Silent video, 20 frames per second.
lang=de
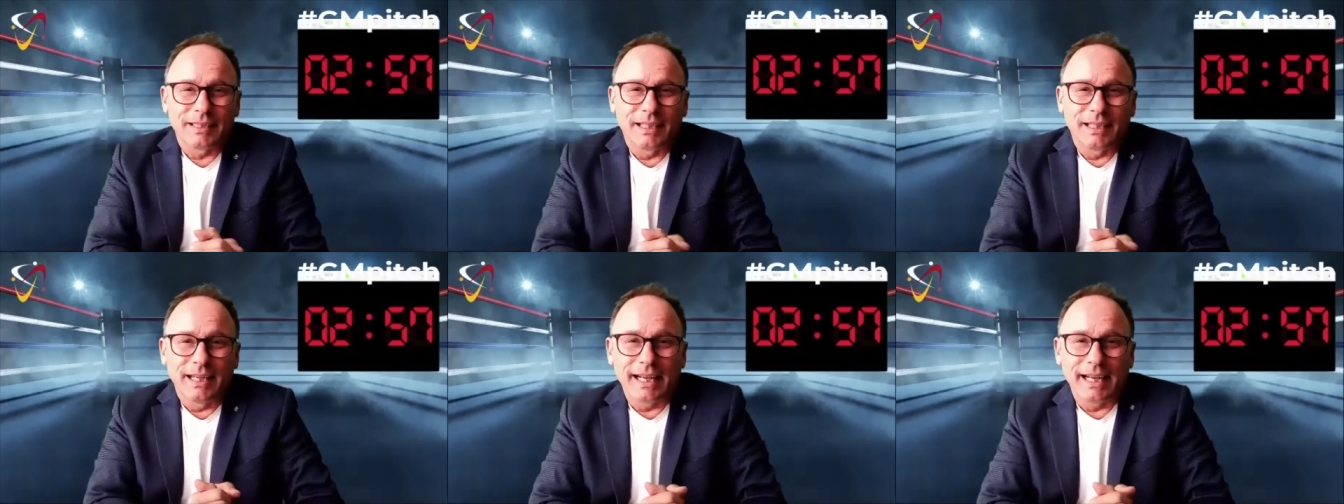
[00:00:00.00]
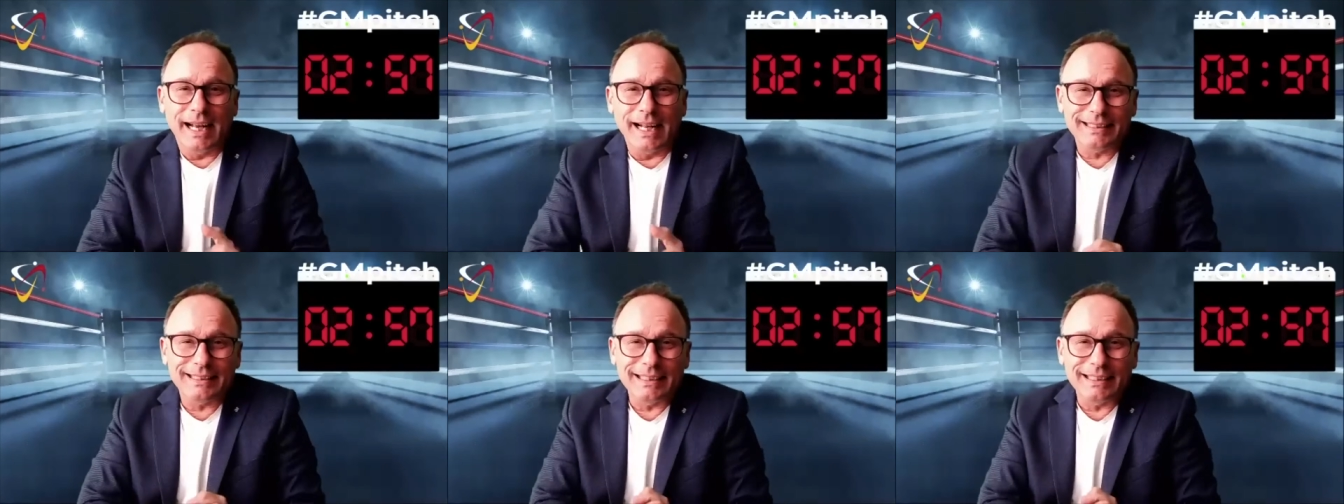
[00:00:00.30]

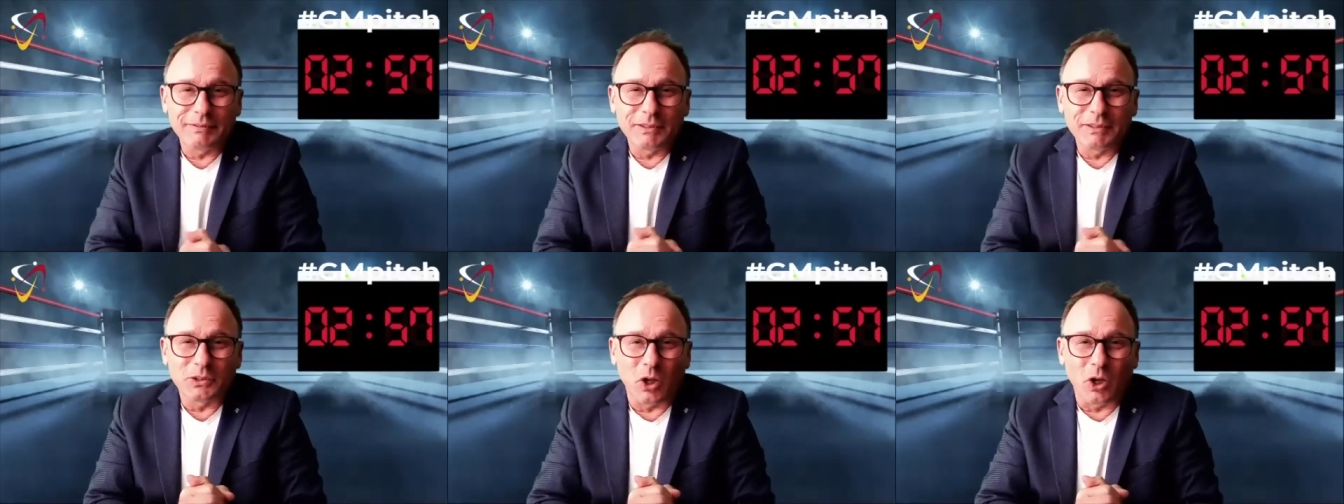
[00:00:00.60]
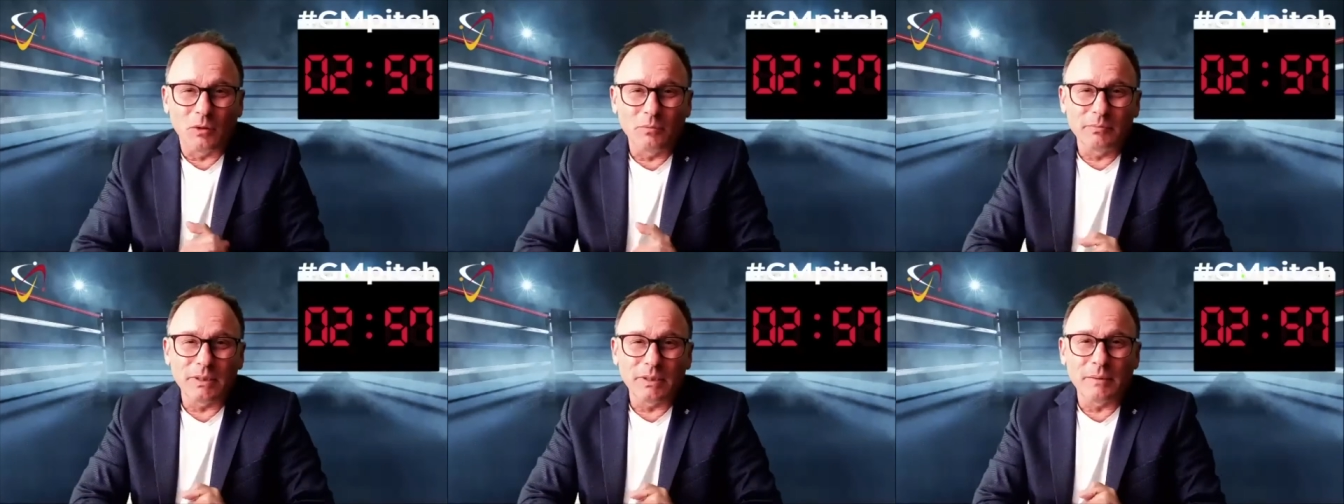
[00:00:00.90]
Herzlich
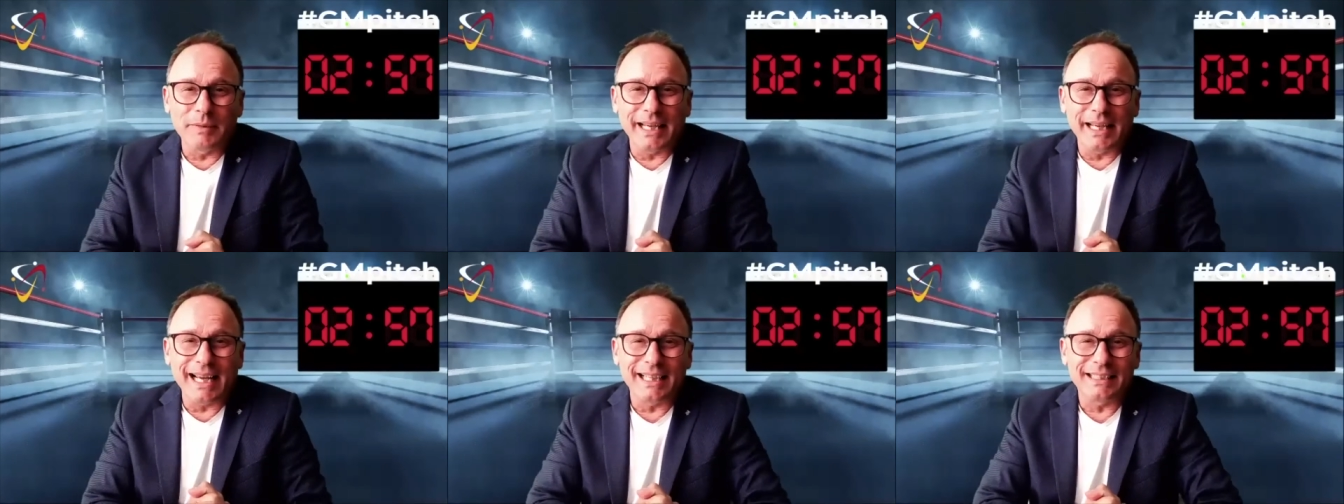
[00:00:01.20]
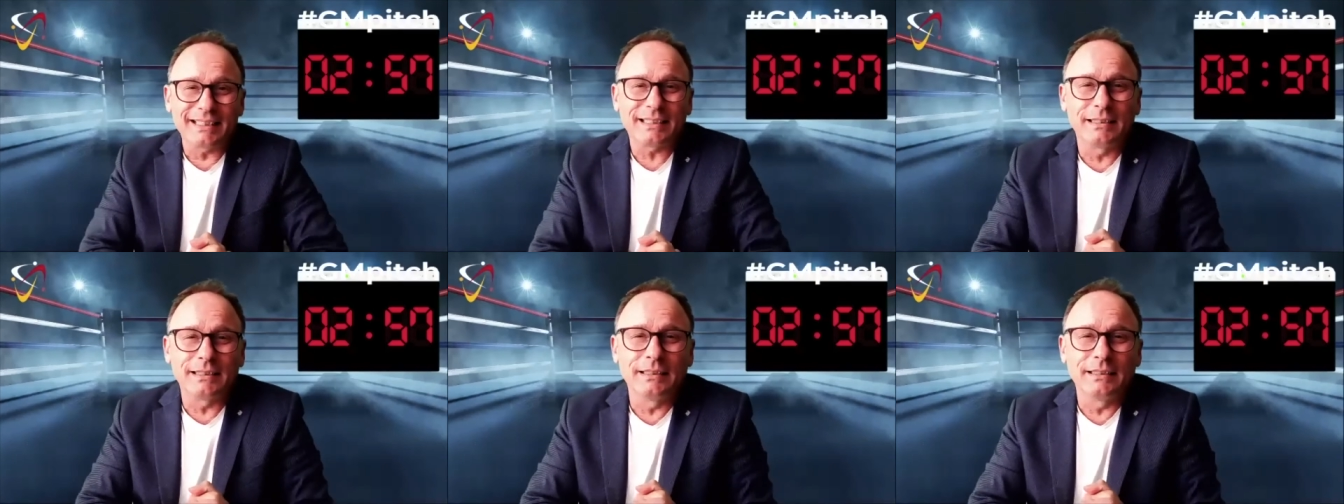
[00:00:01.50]
willkommen beim
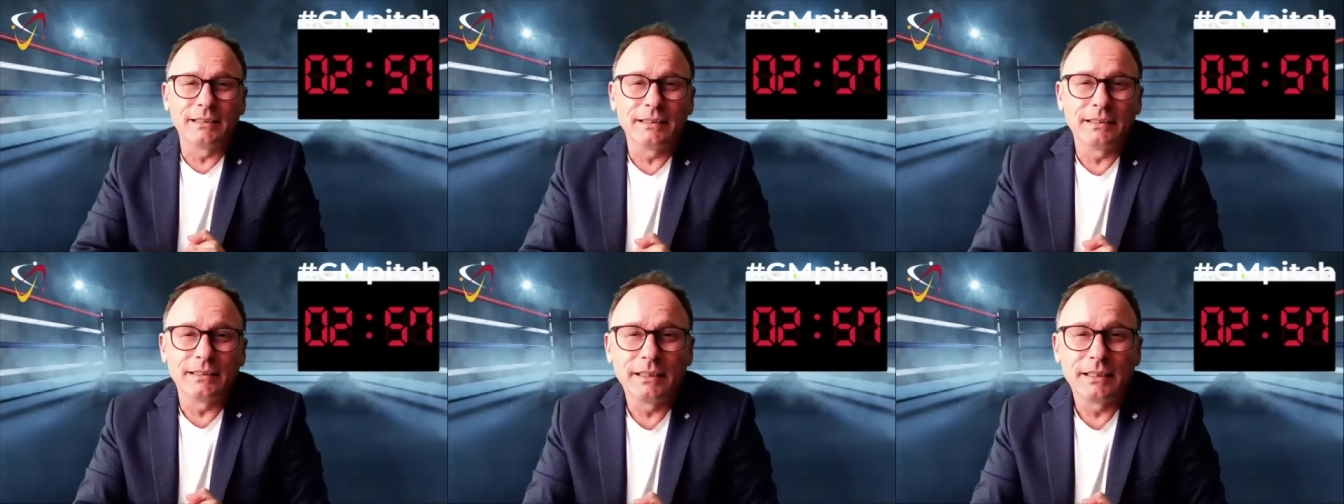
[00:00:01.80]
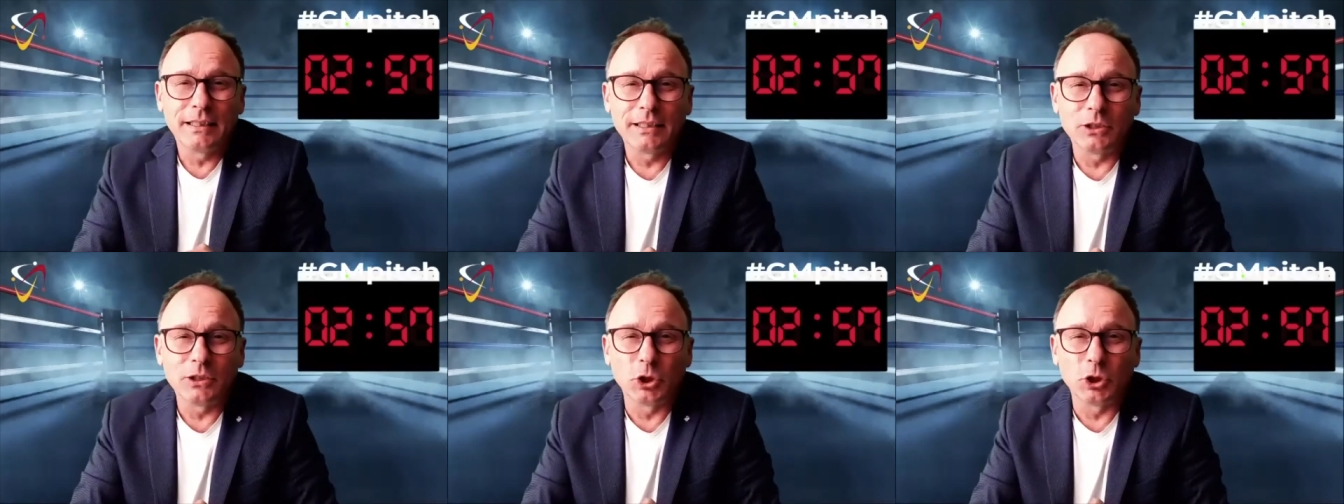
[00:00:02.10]
ersten
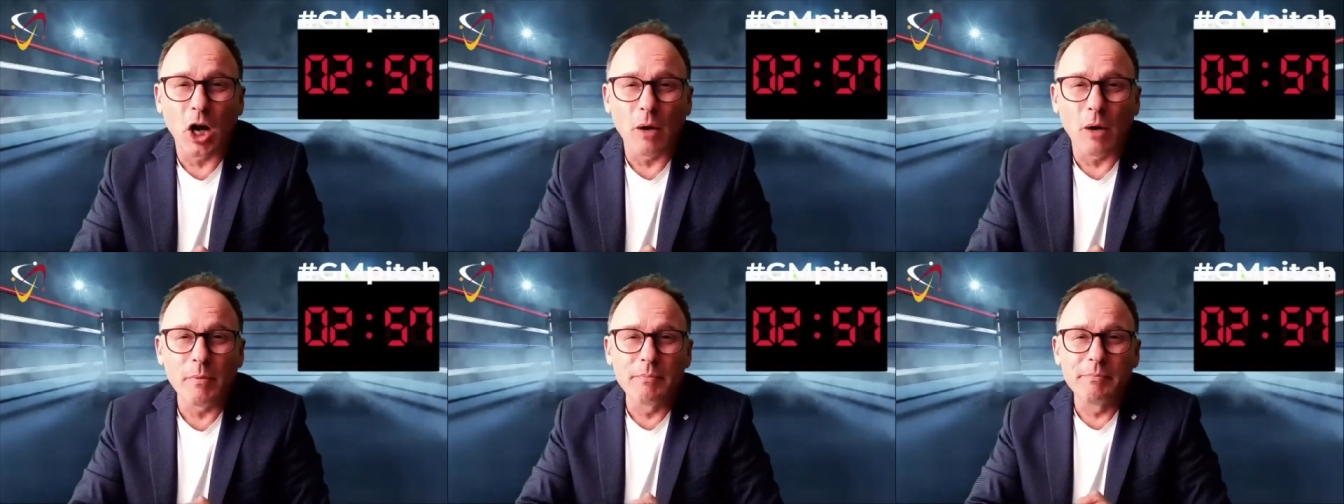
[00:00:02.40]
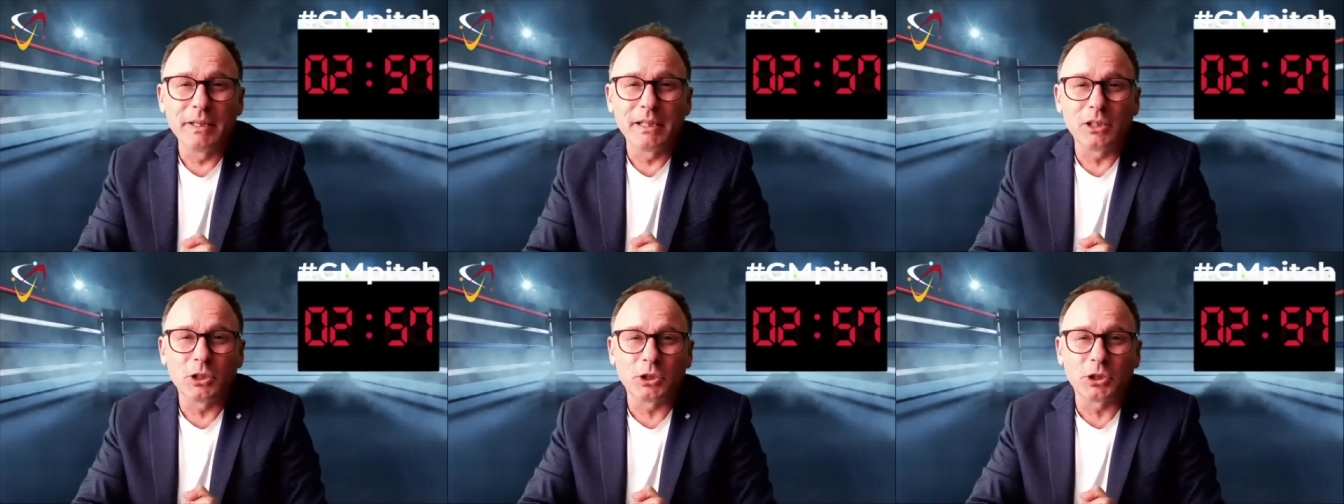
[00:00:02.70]
German
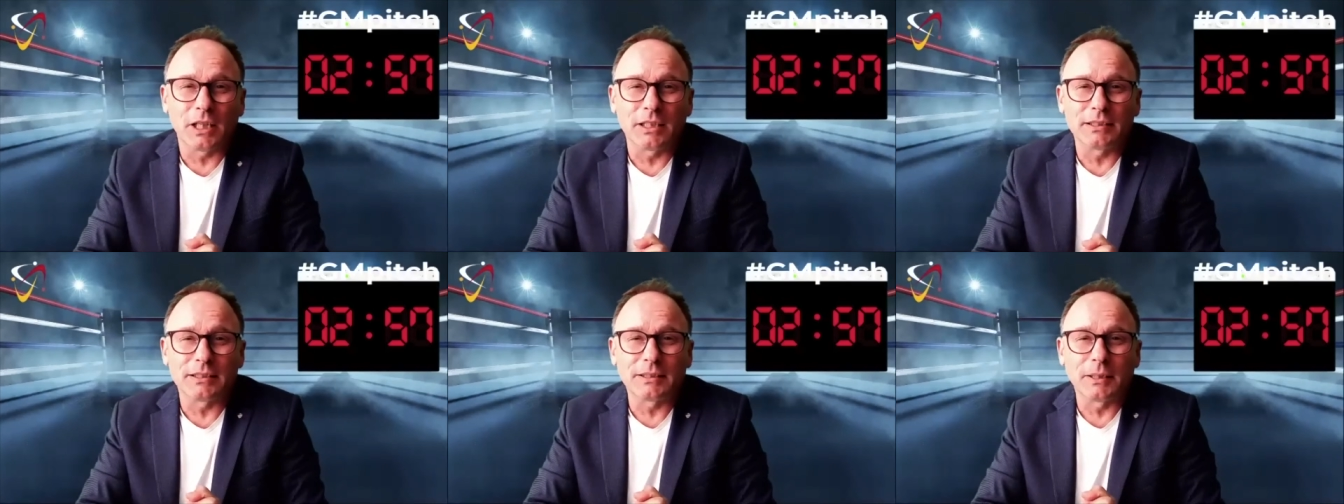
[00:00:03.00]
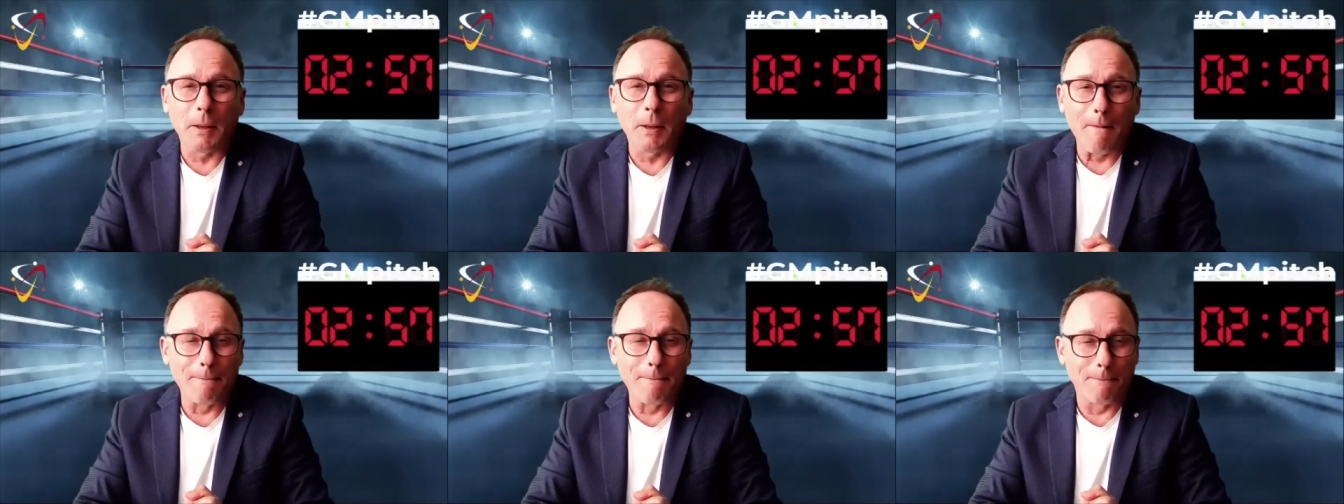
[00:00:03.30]
Mittelstands
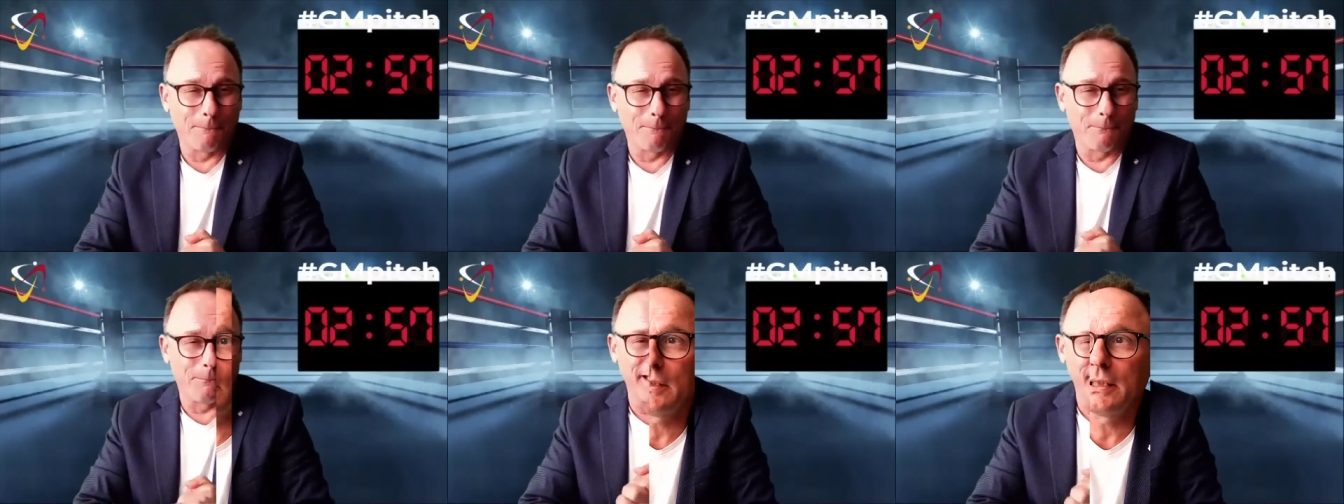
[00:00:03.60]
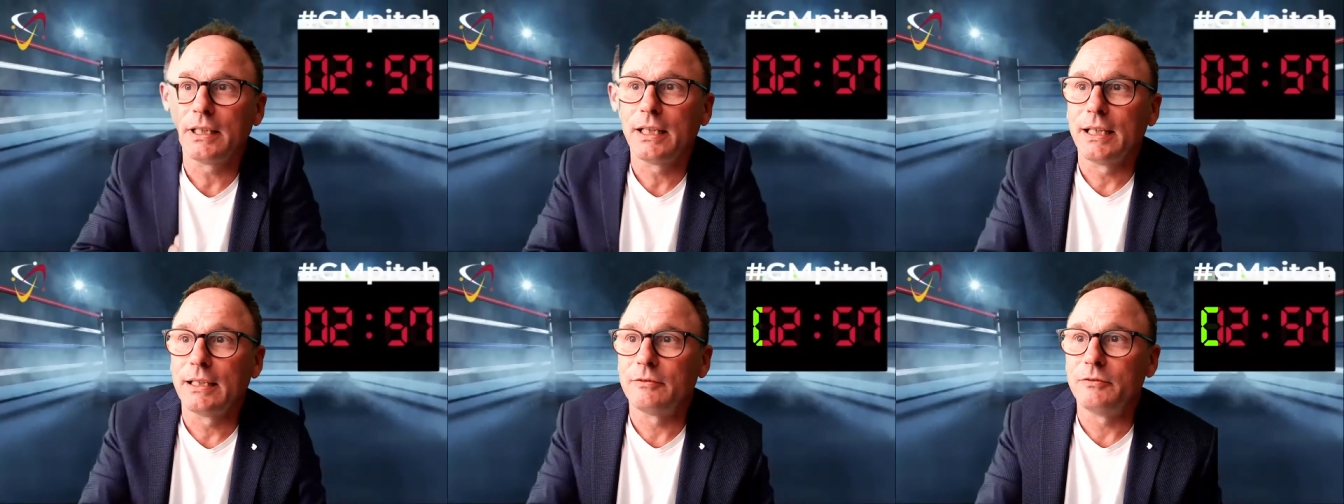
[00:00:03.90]
Pitch.